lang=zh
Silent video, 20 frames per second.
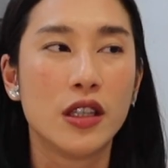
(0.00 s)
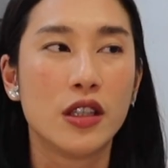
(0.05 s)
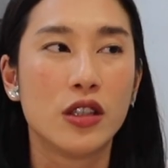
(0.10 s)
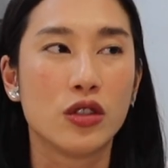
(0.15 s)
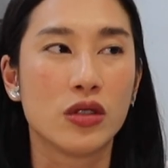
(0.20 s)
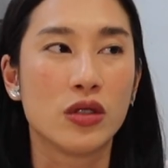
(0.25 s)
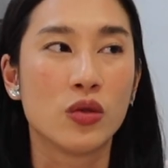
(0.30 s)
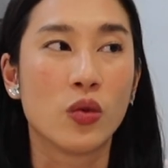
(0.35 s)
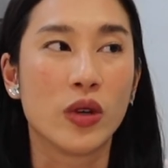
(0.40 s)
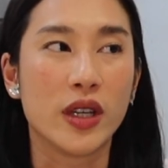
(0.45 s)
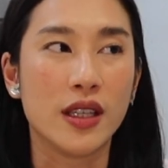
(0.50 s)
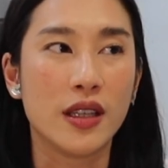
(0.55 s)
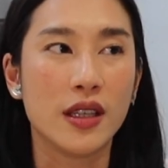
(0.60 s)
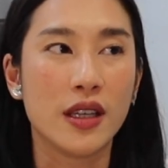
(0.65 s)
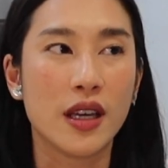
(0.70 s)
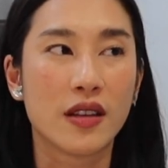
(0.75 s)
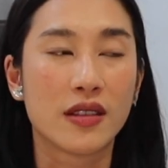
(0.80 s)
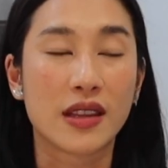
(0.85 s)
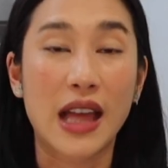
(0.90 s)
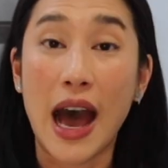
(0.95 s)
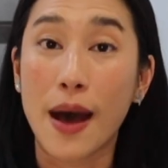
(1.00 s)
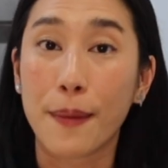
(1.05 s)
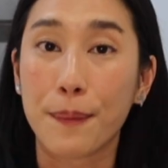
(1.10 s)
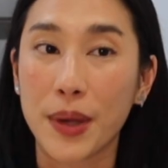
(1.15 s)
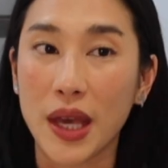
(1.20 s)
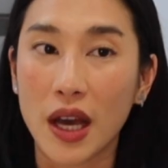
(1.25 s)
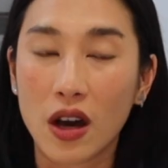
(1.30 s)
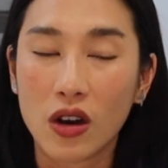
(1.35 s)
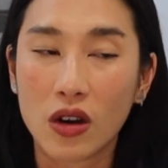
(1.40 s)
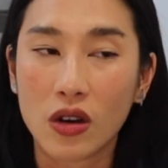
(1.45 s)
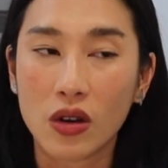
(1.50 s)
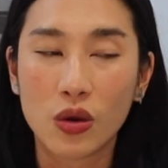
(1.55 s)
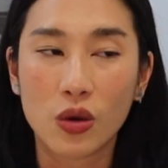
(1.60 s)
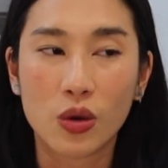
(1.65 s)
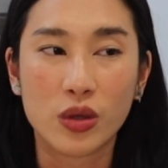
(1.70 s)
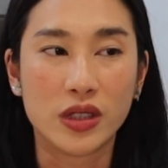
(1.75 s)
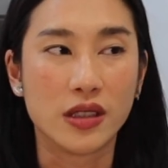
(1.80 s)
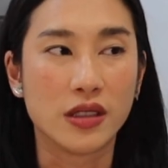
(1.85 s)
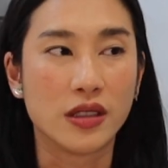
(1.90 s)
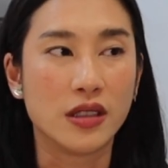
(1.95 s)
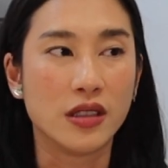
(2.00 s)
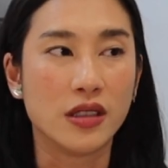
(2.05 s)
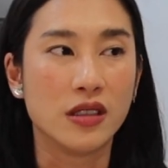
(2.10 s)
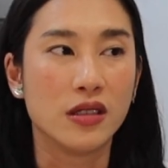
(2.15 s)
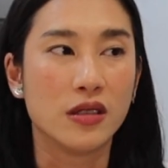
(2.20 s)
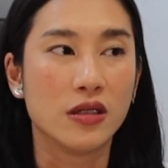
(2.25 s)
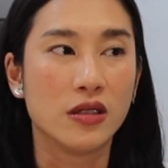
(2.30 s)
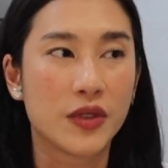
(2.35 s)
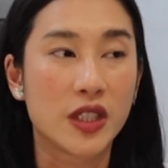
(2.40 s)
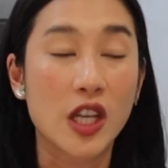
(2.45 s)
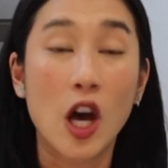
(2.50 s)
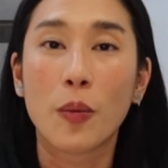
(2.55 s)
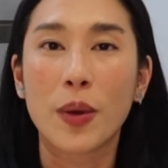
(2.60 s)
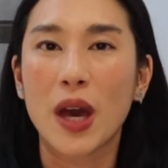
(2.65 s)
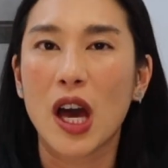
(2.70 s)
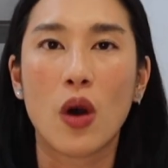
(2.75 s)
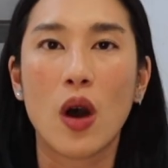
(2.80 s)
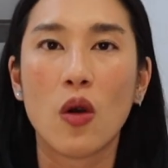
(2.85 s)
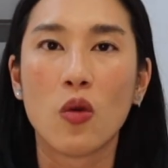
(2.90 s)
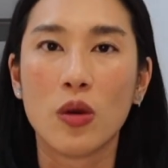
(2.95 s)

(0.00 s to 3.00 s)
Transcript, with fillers: 就是我一定要达标，或者是超标的话，